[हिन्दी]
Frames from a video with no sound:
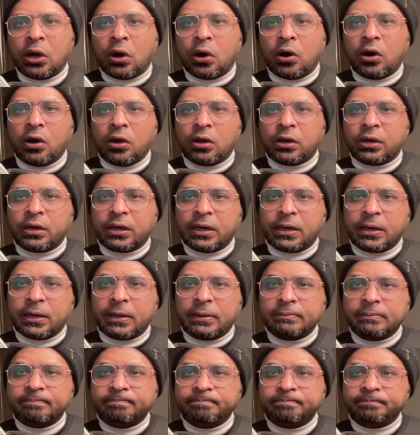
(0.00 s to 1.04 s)
और
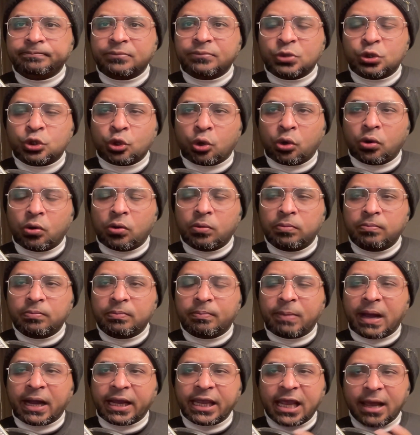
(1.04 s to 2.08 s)
uh, जो
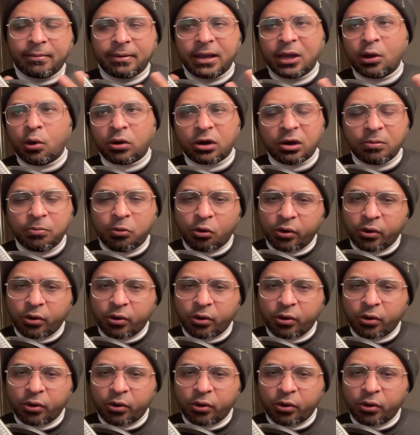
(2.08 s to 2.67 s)
बाकी आपकी होटल